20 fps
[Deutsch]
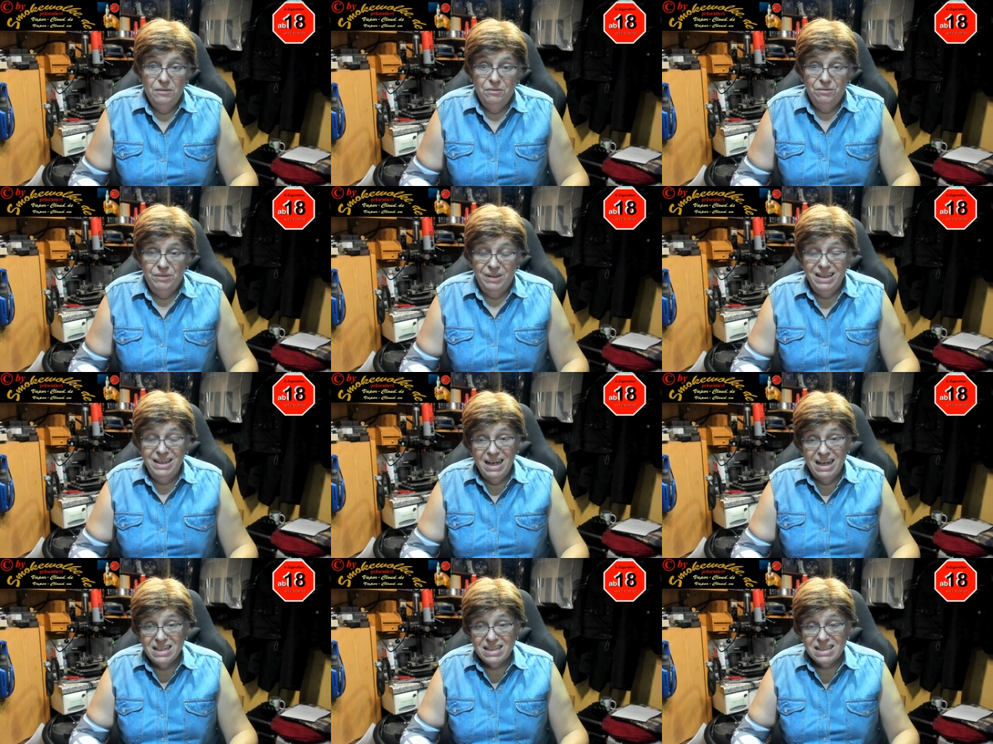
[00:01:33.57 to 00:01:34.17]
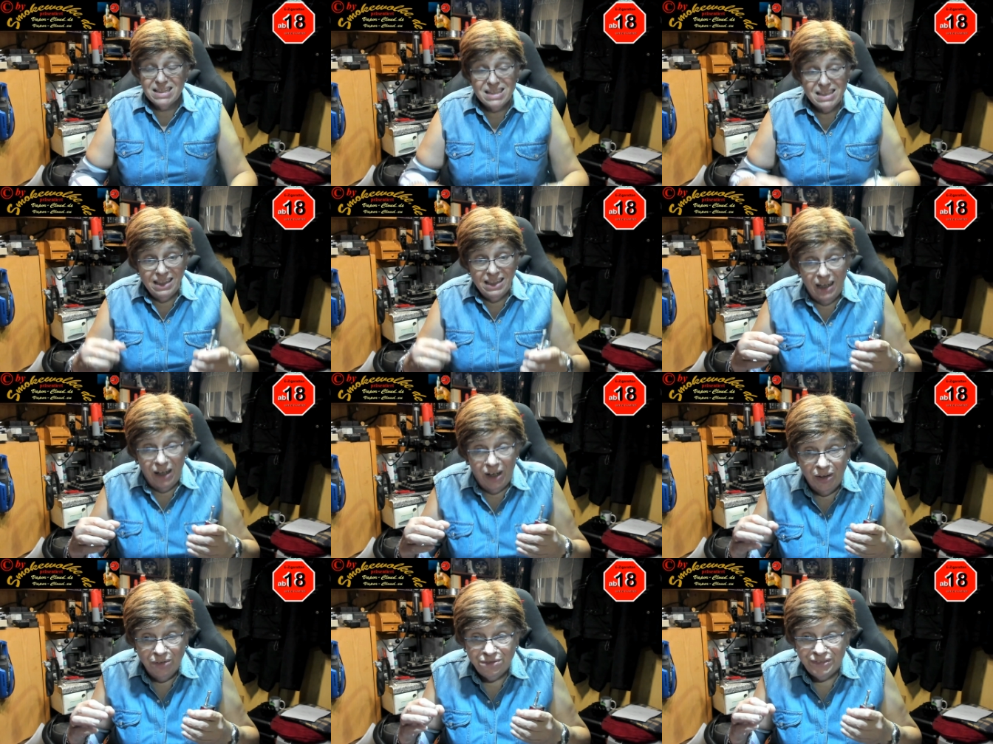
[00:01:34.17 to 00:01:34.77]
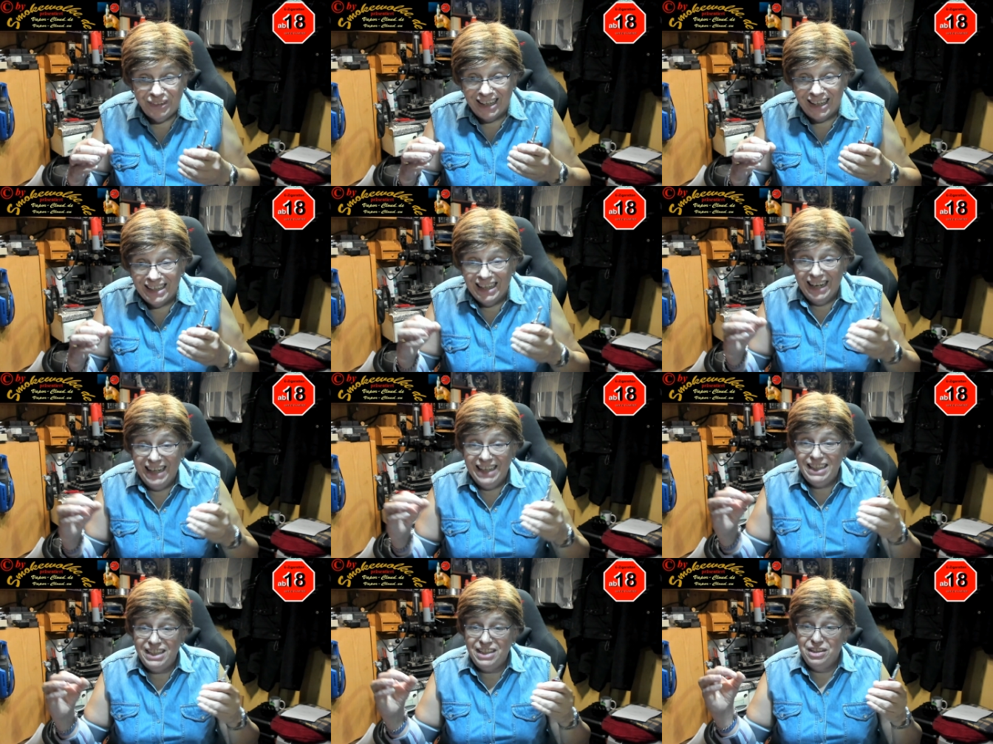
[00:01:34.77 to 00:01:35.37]
Wenn das auf der
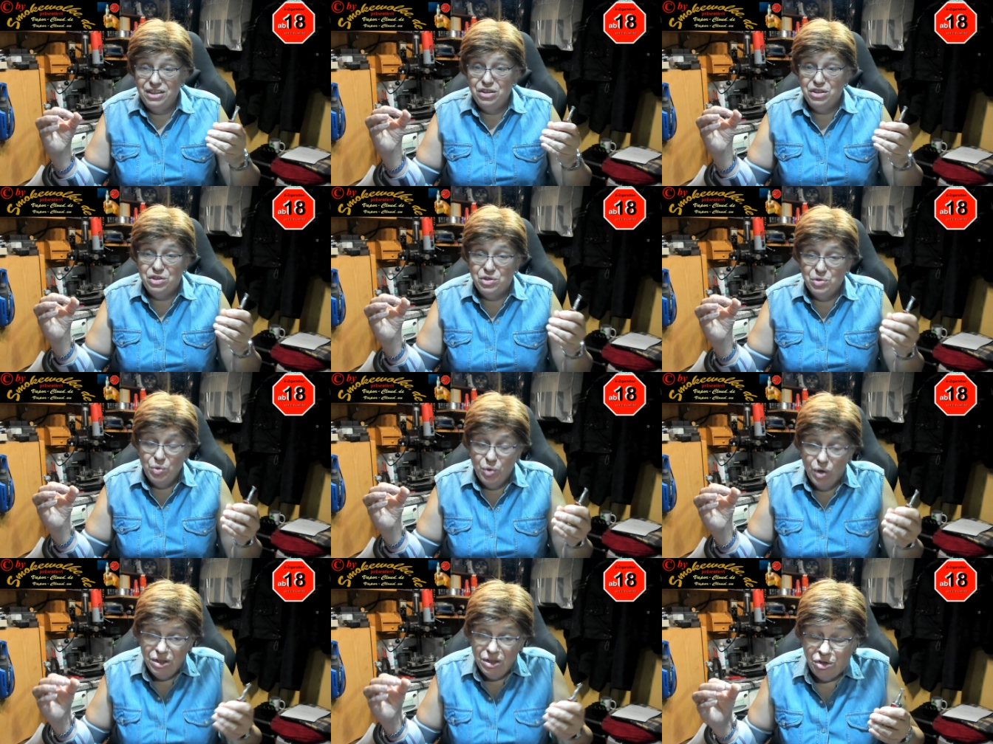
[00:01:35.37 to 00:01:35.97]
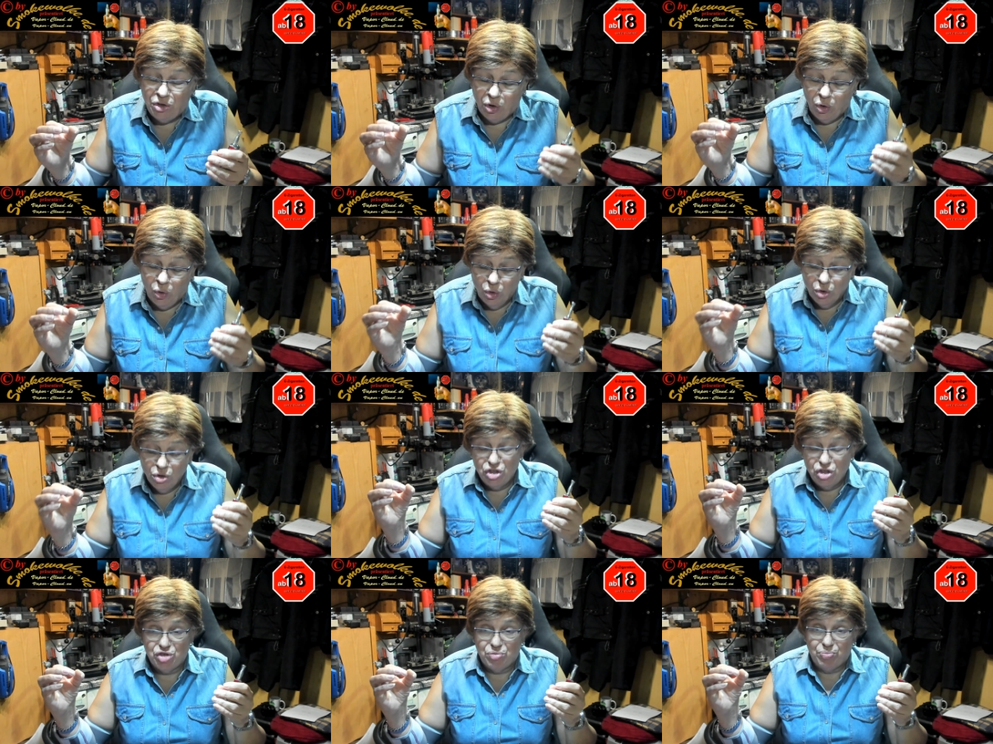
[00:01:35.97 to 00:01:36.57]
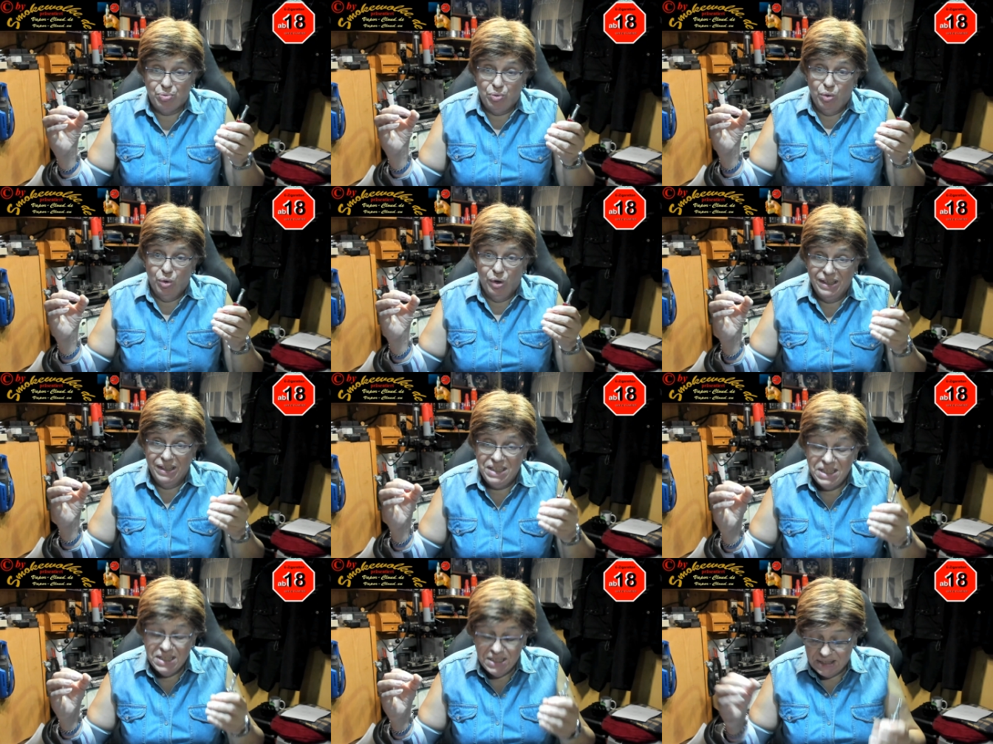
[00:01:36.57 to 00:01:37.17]
gleichen Ton Tonspur
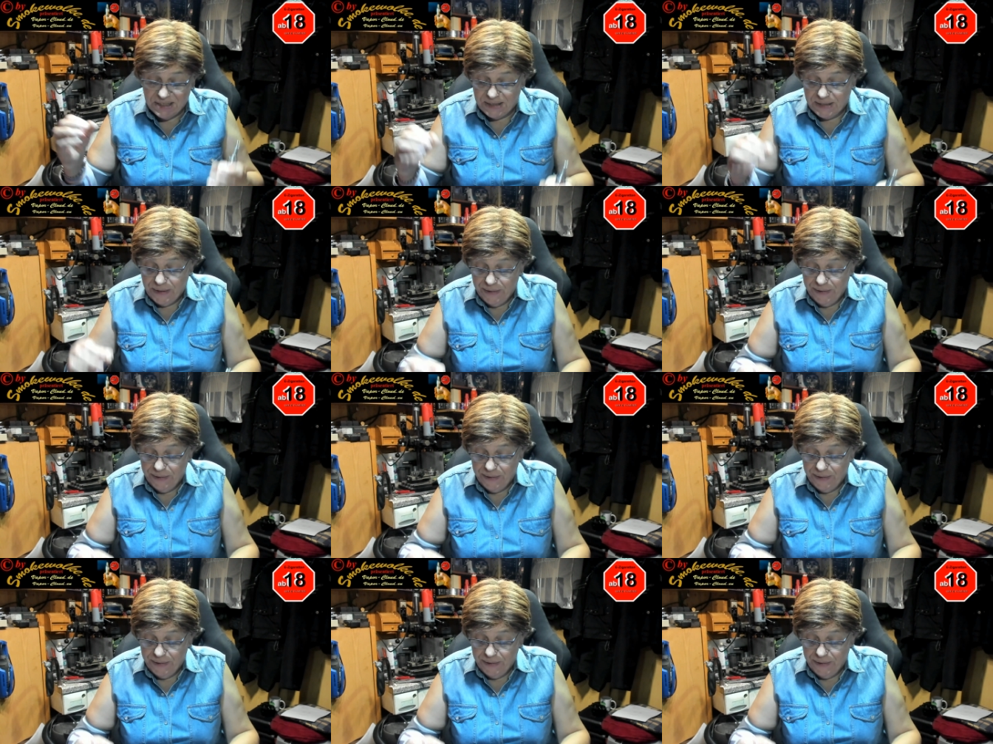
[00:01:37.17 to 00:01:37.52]
ist